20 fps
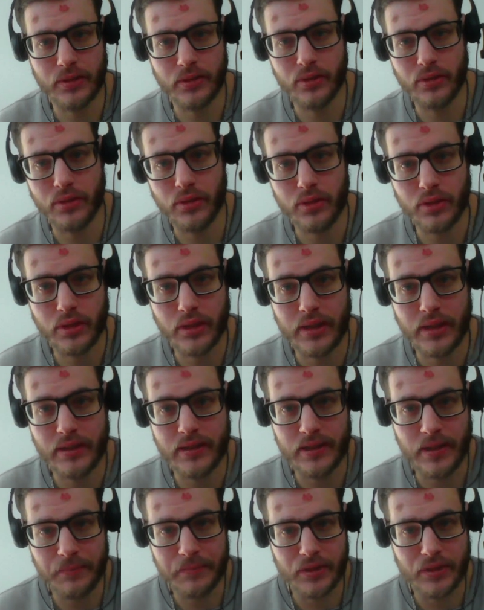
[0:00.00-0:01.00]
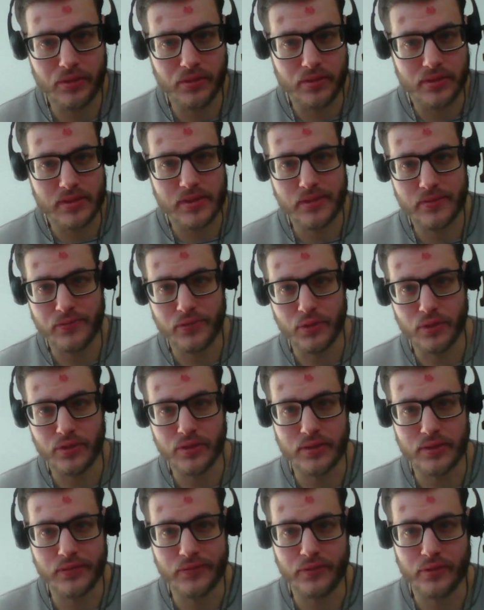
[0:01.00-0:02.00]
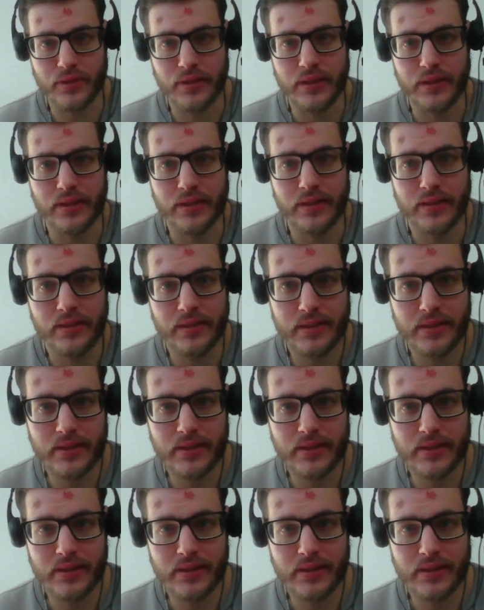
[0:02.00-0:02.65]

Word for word: noch eine abgehürzte Folge von der